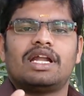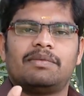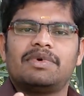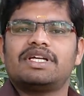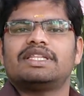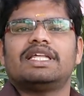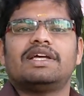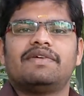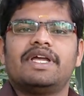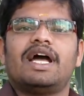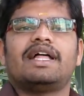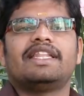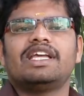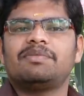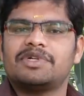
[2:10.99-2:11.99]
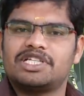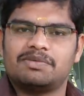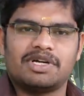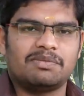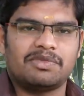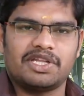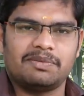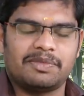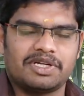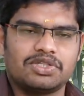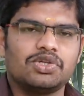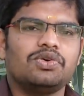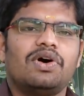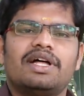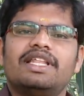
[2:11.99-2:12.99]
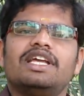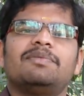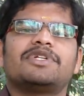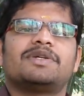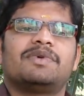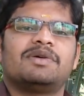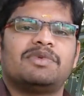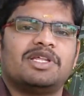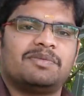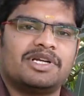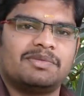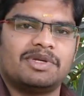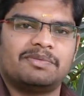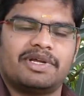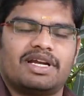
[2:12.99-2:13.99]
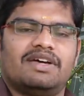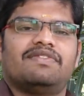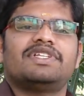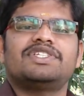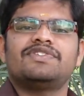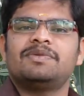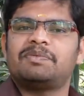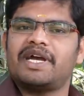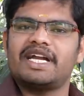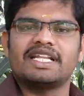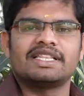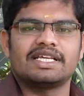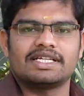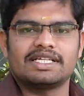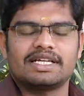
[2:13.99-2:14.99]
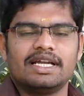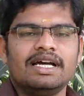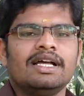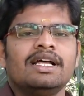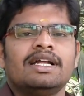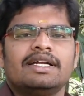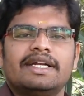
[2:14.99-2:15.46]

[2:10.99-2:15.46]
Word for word: நமக்கு தேவை அதிகபட்சமான மதிப்பெண் ஸோ அதிகபட்சமான மதிப்பெண் எப்படி பெறலாம் ஃபர்ஸ்ட் வந்து பேட்டர்ன் தெரிஞ்சுக்கலாம்